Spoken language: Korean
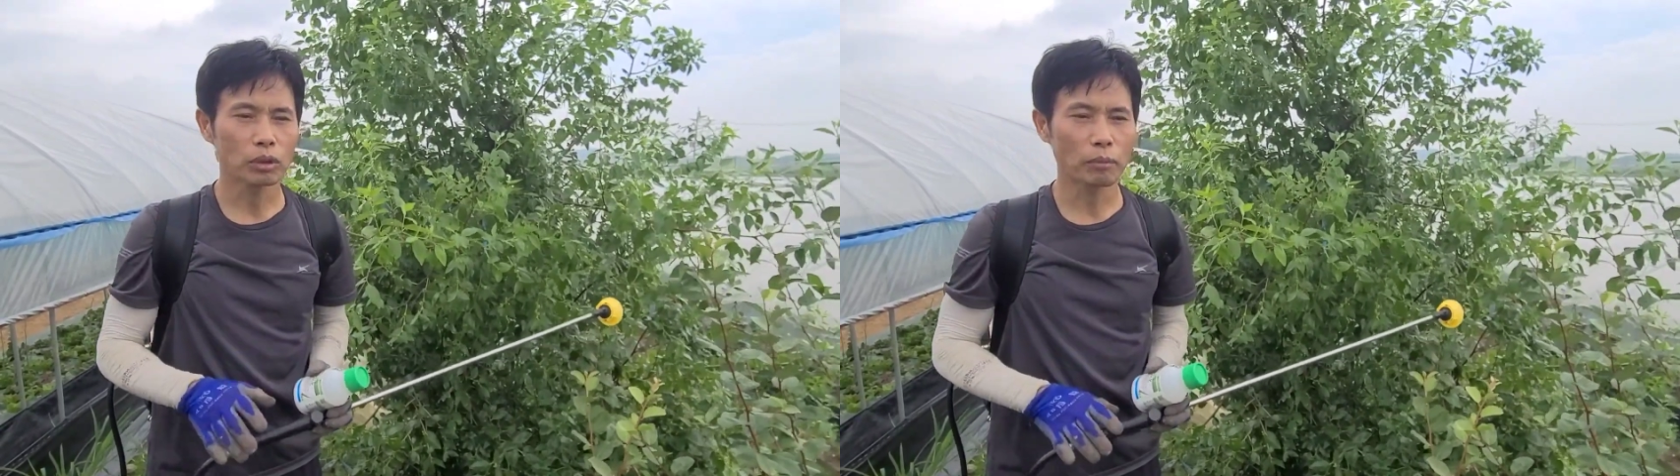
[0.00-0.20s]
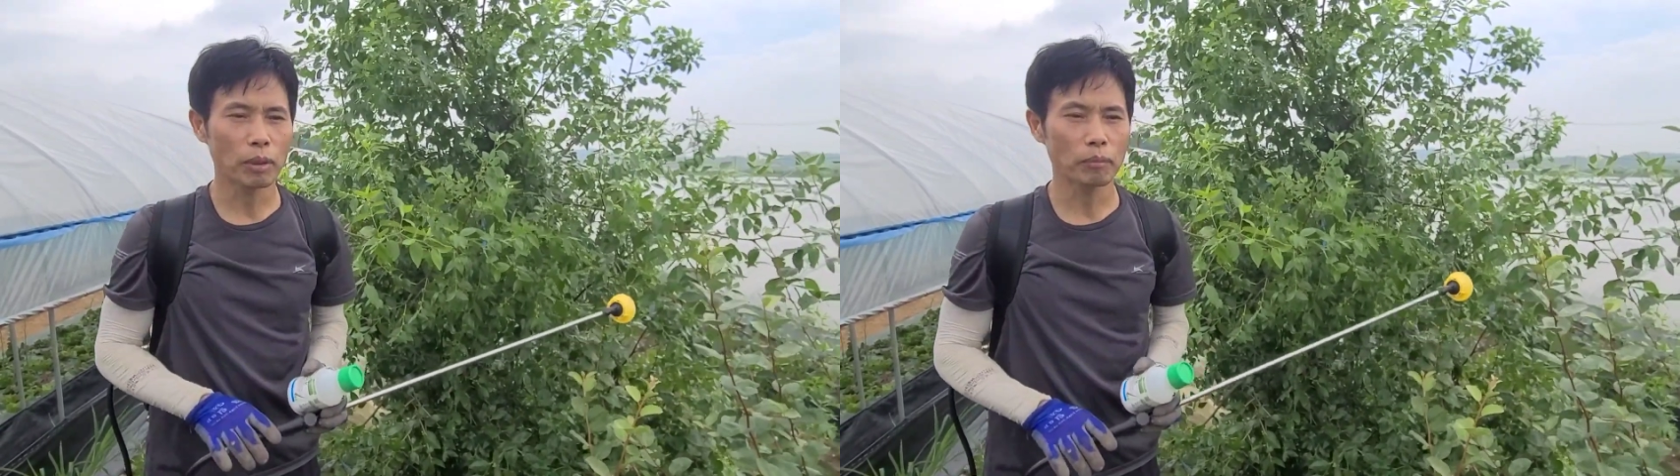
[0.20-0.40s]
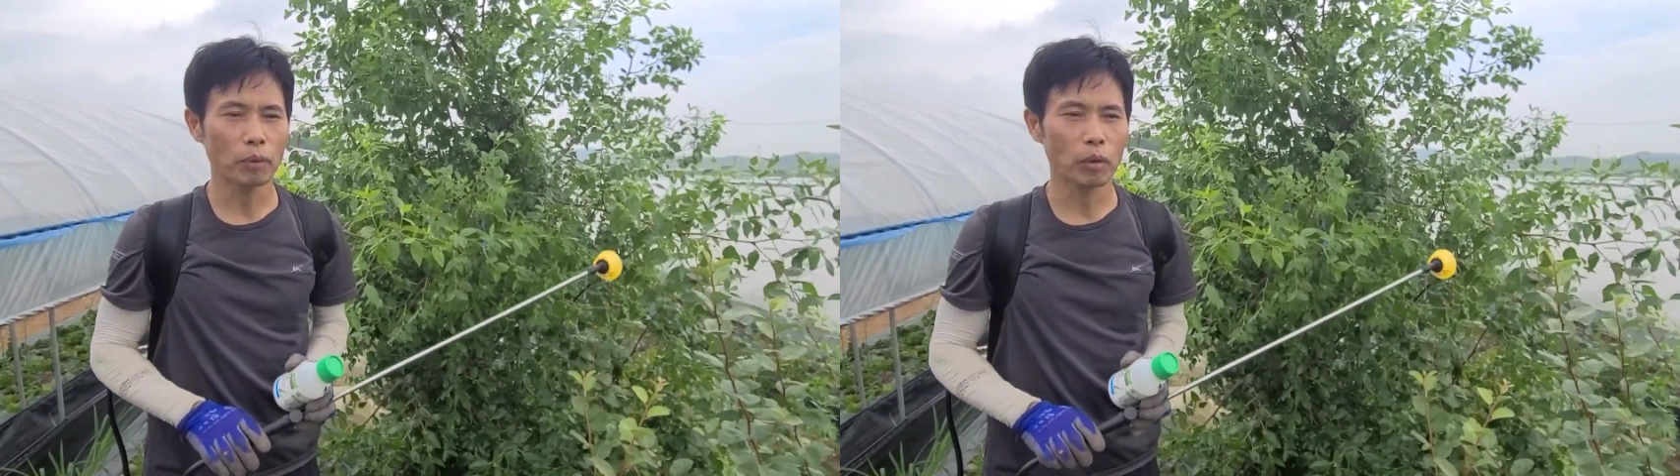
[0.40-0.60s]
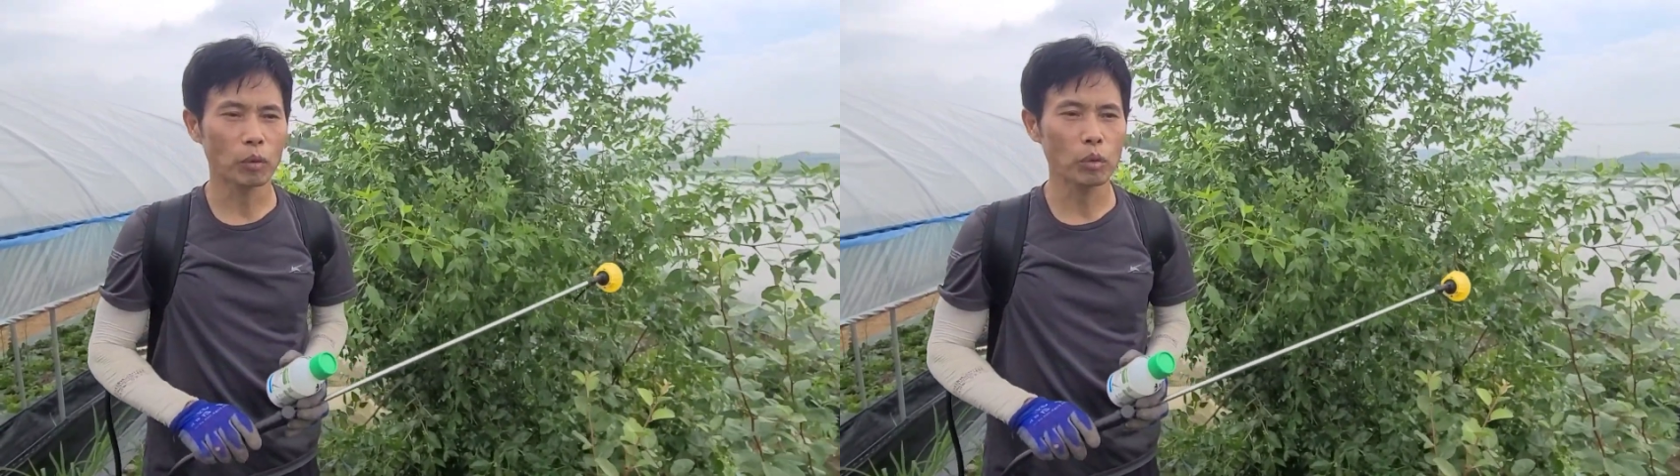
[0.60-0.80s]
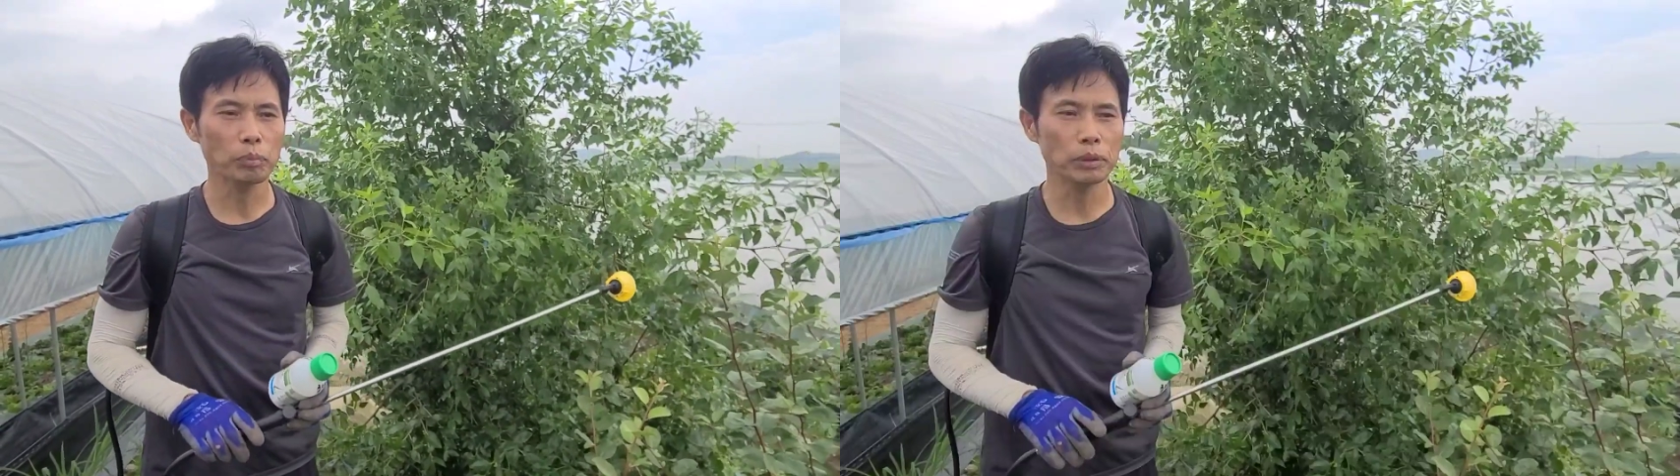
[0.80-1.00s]
다음에 뭐
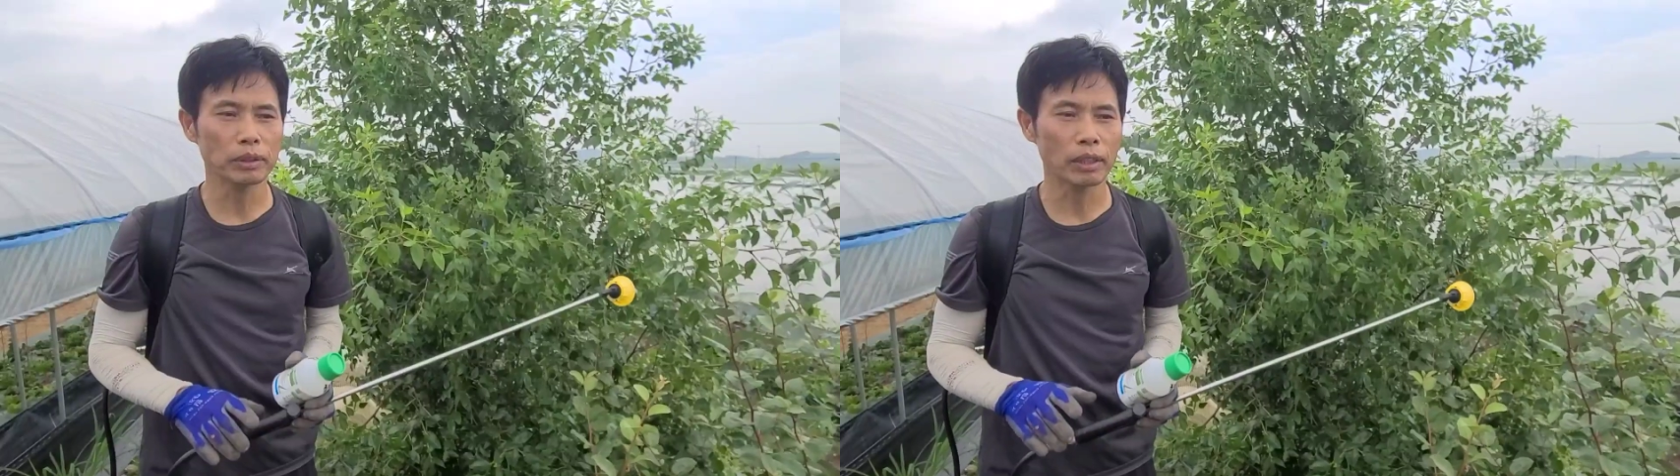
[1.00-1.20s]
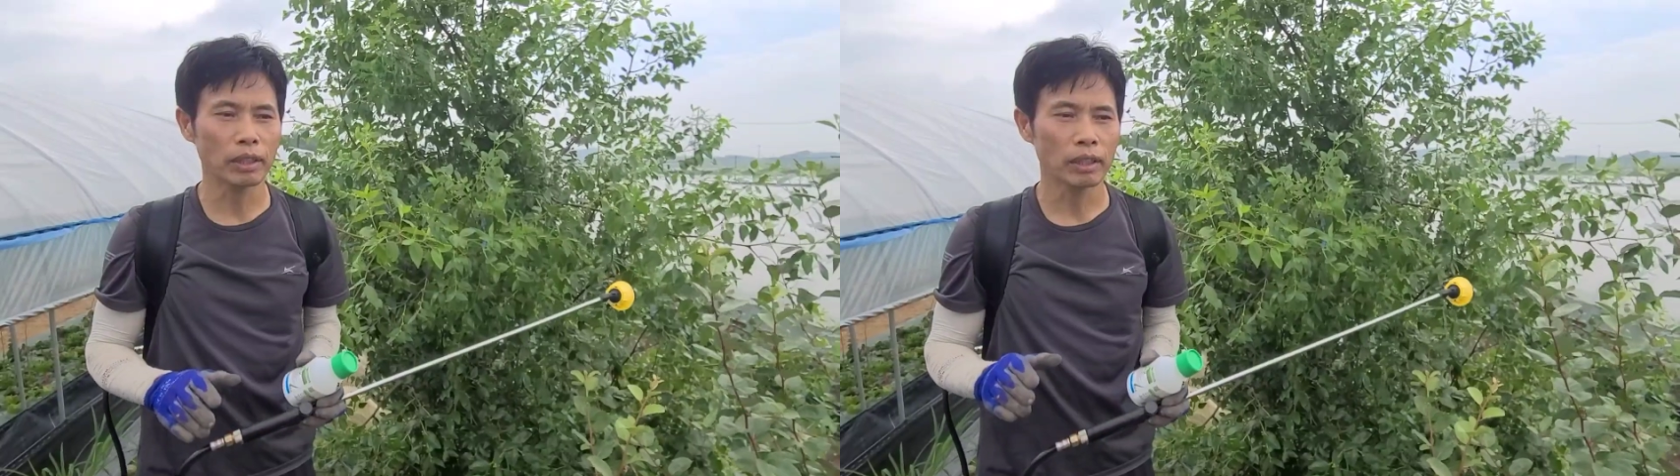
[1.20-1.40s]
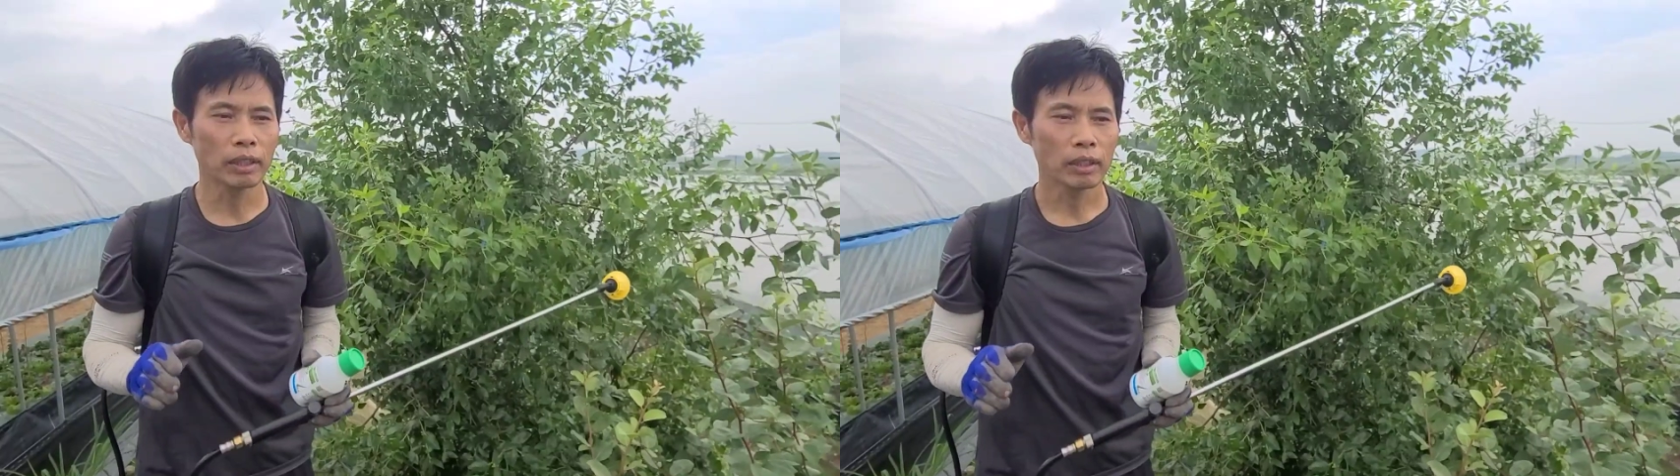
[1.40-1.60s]
꽃필 때